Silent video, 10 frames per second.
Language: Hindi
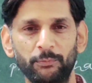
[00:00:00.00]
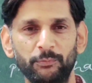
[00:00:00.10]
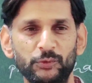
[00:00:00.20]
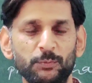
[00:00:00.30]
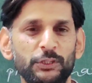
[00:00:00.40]

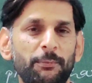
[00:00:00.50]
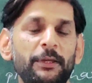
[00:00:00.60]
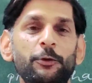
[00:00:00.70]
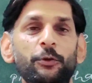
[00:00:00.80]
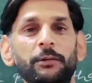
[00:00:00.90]
अब
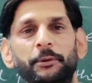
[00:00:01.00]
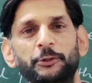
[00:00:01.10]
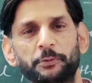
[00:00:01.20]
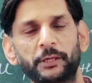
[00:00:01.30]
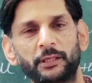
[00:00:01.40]
सभी क्यों
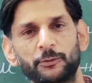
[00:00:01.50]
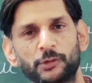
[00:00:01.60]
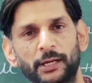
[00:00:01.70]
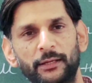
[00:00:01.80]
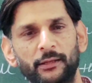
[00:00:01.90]
नहीं पहुँच
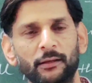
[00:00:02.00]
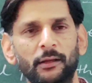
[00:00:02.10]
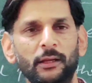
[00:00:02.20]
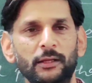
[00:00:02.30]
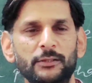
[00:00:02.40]
पाते हैं उस हाइट
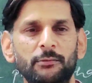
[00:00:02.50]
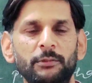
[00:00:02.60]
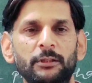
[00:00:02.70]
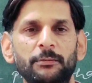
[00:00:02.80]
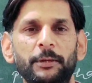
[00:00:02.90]
तक
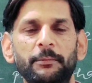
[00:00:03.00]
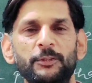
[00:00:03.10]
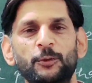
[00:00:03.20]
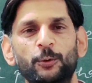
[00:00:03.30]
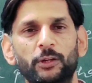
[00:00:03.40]
सभी
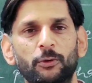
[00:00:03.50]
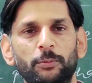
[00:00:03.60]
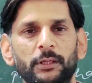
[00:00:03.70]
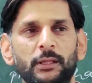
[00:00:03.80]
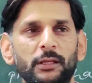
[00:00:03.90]
फेमस क्यों
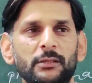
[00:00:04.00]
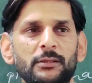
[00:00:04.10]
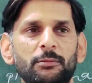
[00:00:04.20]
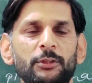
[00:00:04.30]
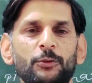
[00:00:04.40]
नहीं हो पाते
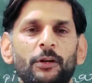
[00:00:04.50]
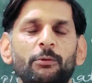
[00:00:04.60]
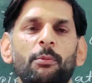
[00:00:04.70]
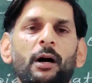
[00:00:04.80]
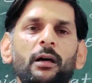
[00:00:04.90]
हैं या सभी
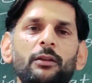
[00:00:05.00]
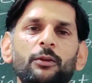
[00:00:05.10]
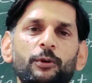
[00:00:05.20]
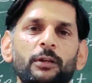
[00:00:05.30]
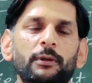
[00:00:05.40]
जो है वो
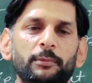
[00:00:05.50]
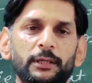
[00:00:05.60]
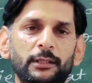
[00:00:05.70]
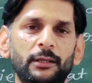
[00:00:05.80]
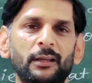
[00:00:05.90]
महान क्यों नहीं
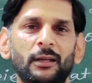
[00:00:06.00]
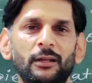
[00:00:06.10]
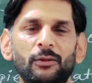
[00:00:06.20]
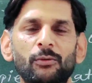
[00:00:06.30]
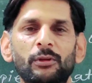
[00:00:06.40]
बन पाते हैं
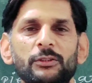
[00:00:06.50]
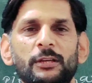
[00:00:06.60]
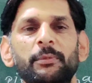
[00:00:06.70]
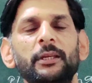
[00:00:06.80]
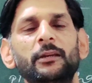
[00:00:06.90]

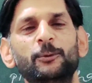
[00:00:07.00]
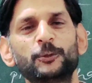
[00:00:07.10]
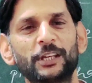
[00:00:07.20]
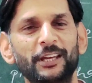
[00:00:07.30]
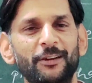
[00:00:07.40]
क्योंकि सभी
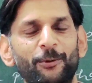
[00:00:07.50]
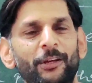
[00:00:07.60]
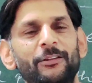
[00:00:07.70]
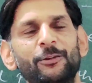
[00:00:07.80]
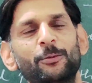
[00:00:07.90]
उस
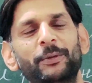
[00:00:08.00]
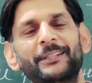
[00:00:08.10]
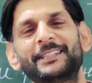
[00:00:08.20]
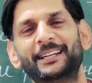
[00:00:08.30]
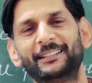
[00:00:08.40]
एक क्वालिटी
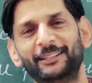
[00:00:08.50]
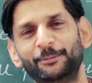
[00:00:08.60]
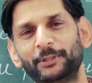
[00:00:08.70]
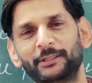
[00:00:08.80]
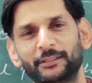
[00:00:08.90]
को
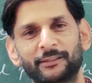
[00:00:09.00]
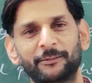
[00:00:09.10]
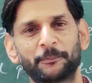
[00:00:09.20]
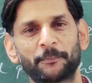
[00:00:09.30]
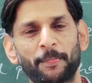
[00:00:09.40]
पहचान नहीं
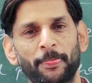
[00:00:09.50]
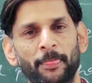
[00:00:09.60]
पाते